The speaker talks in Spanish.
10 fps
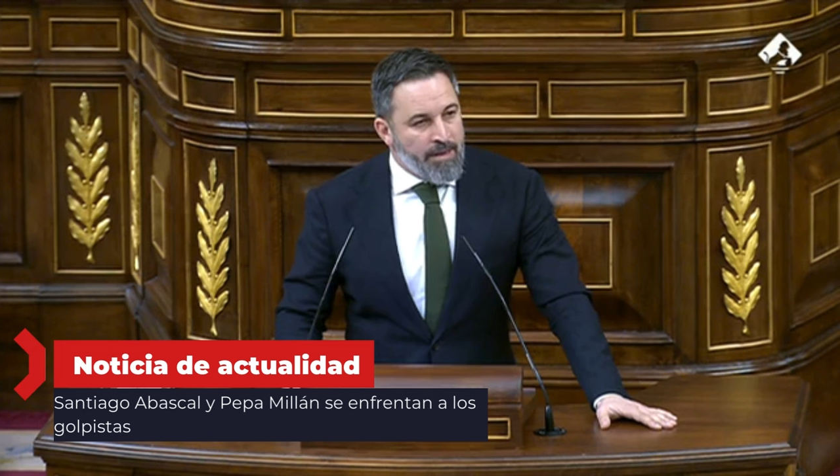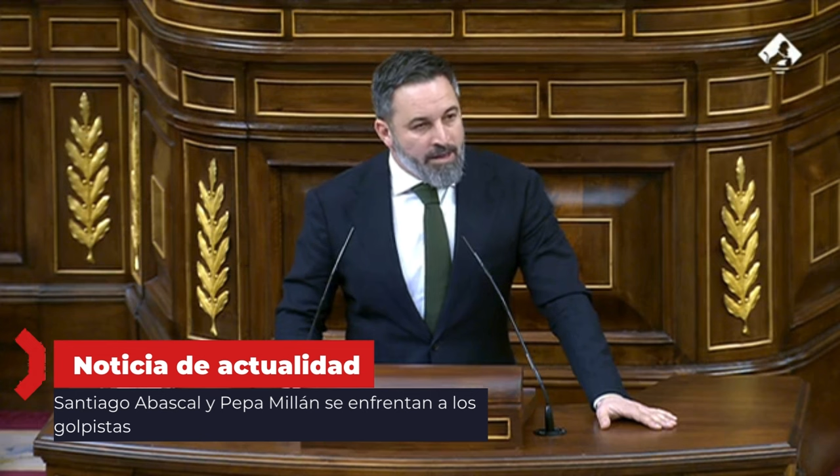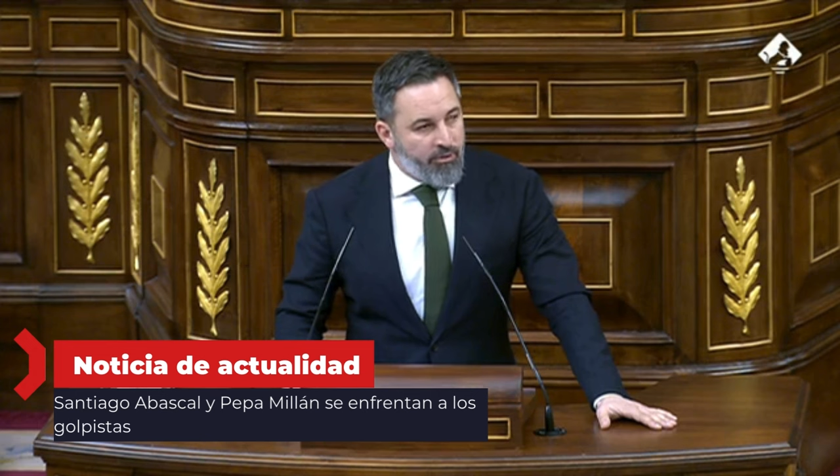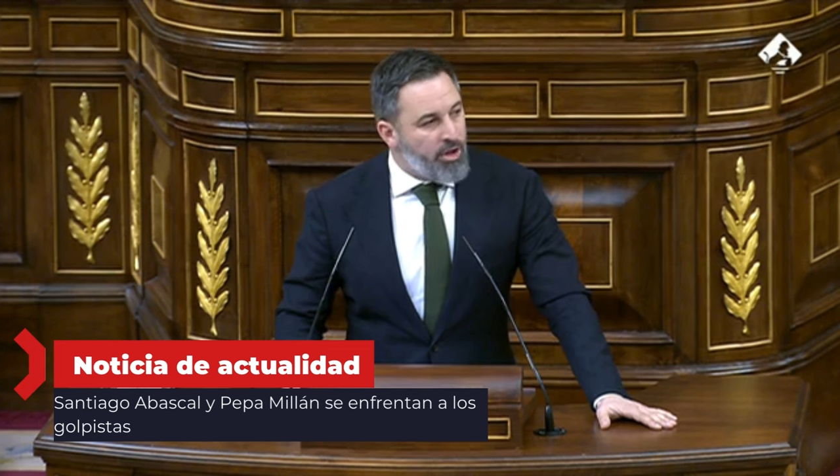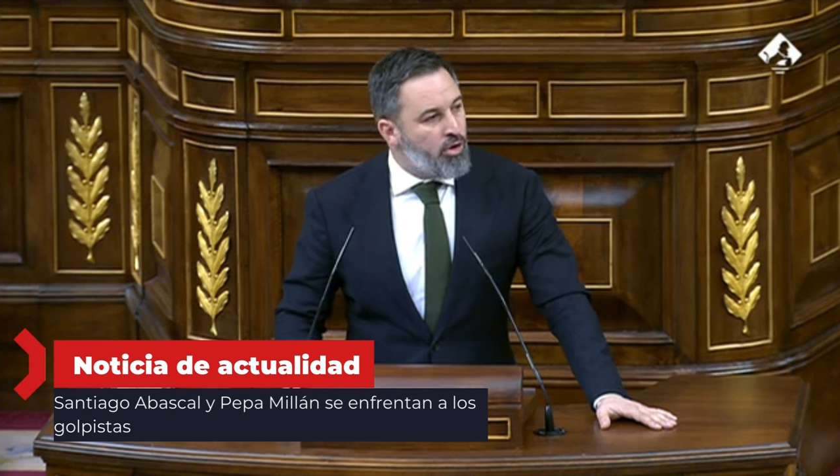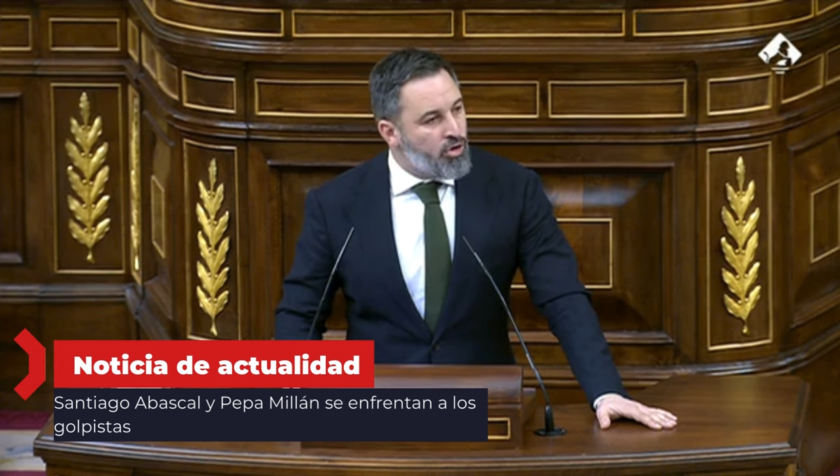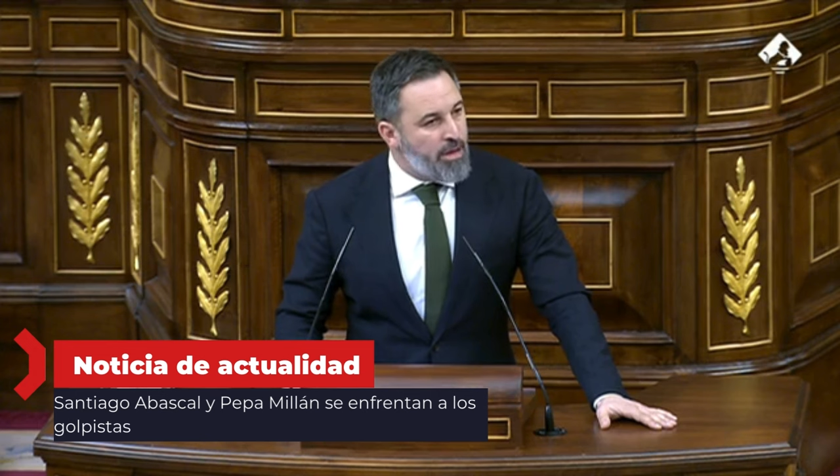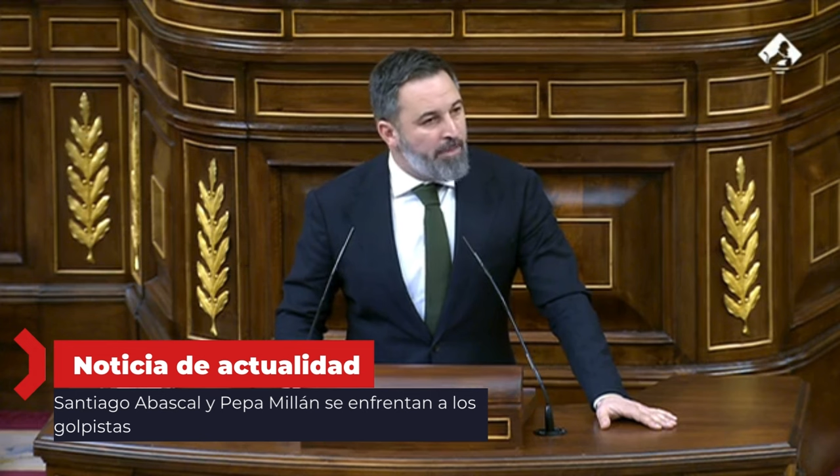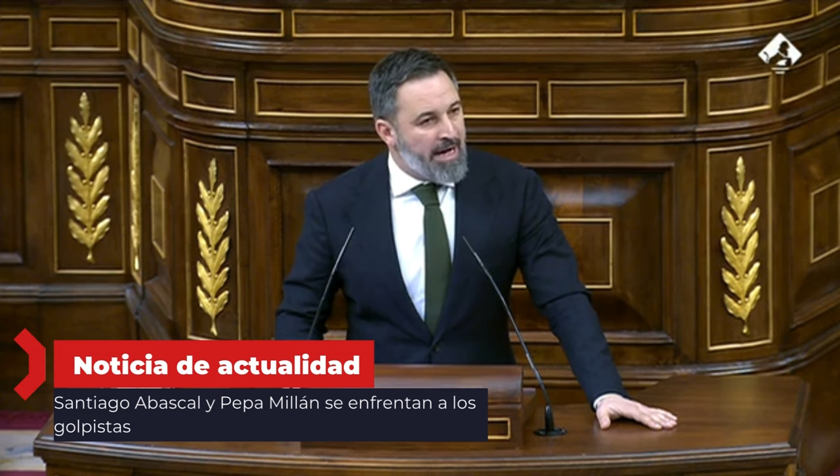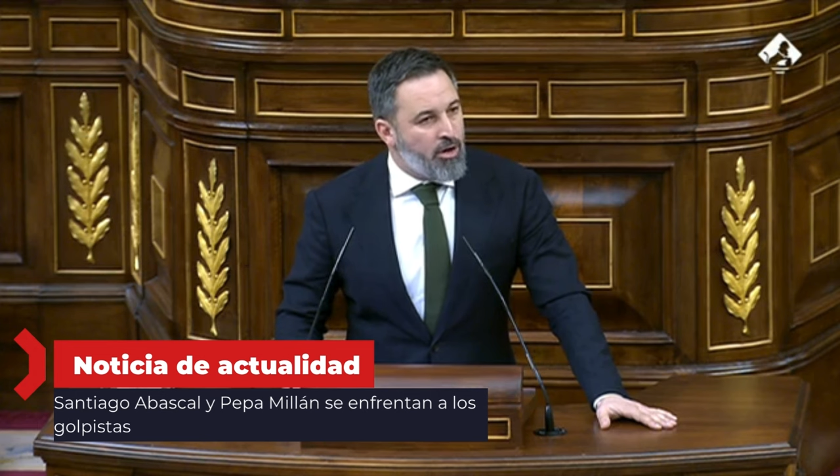Y fueron los
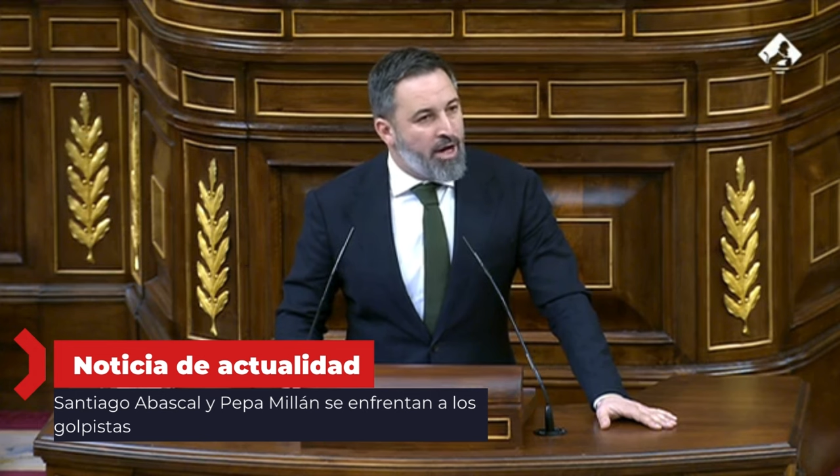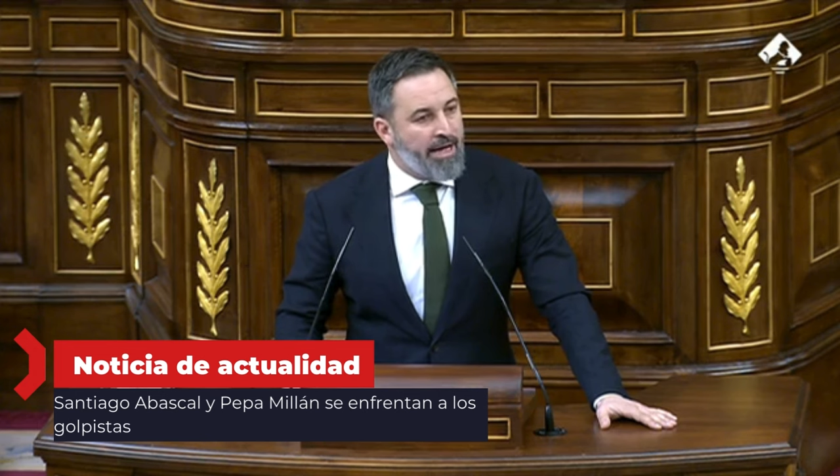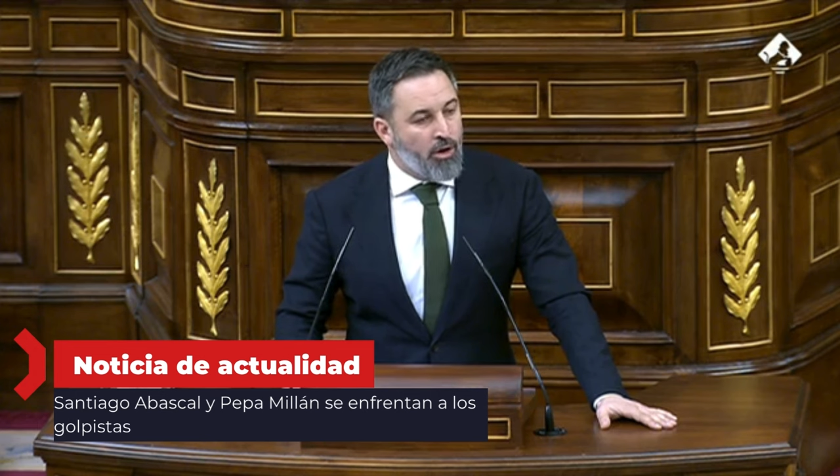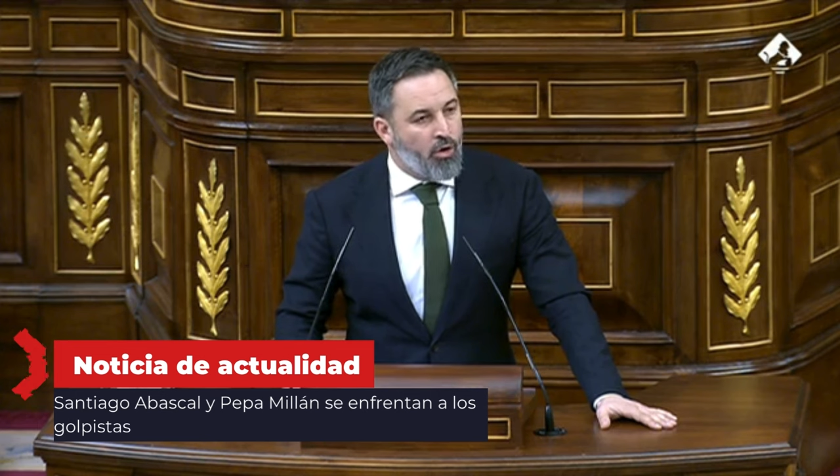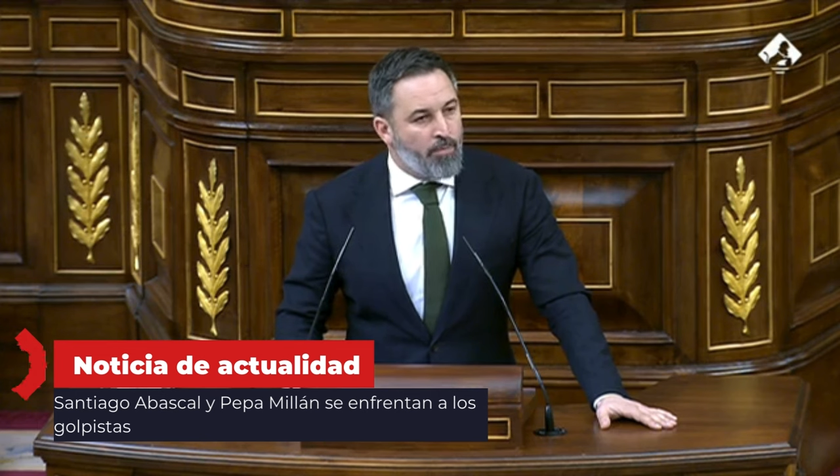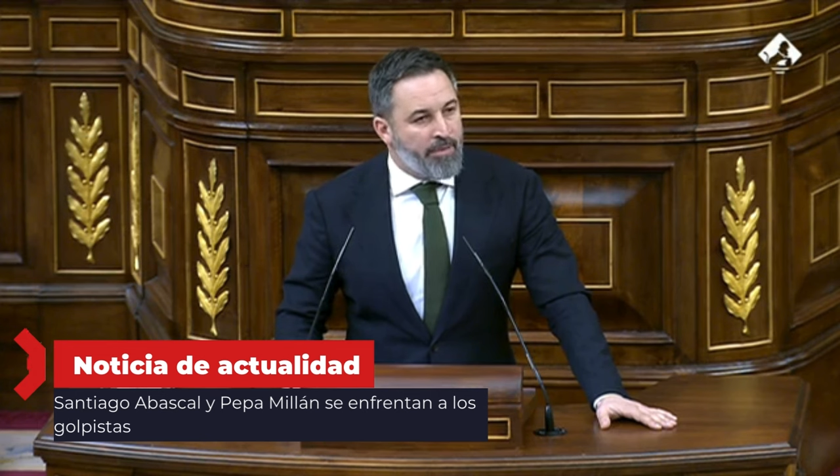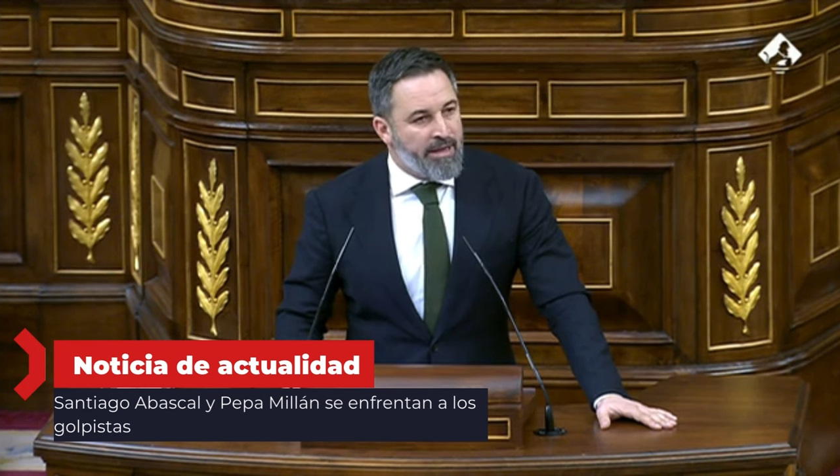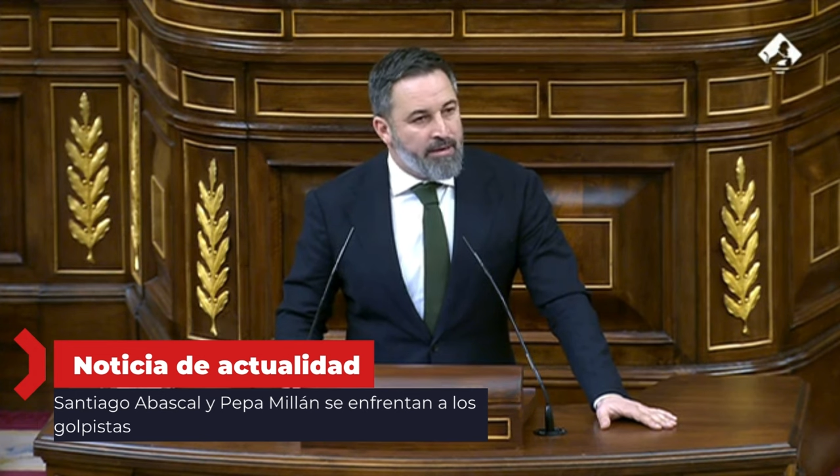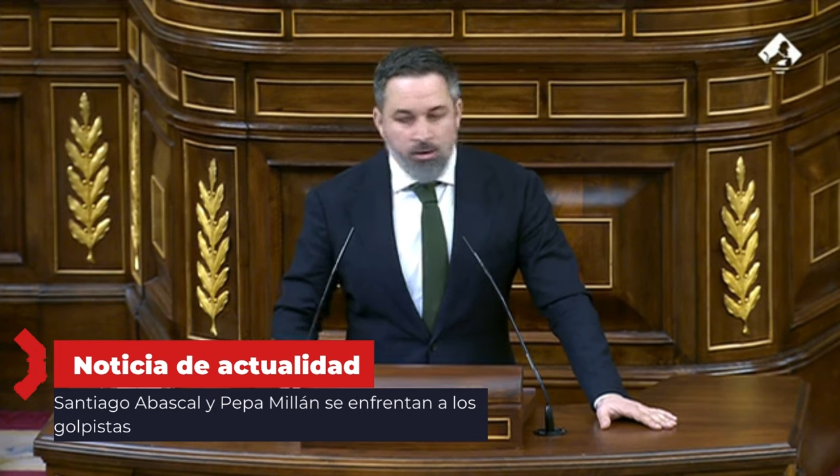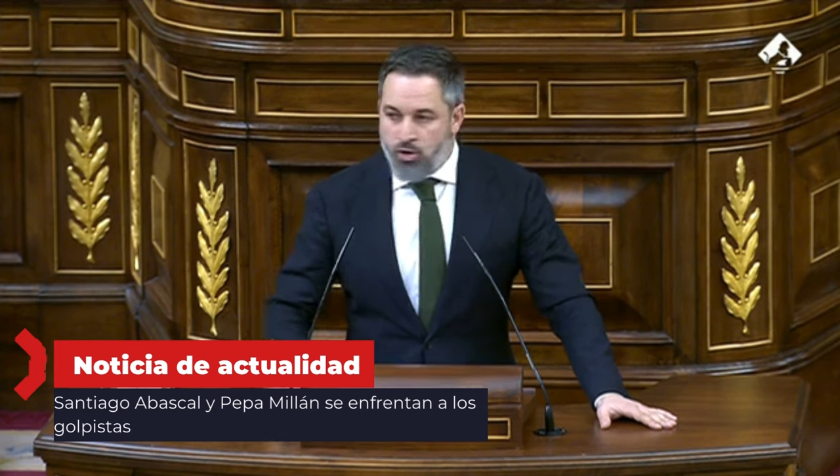que pararon aquel golpe.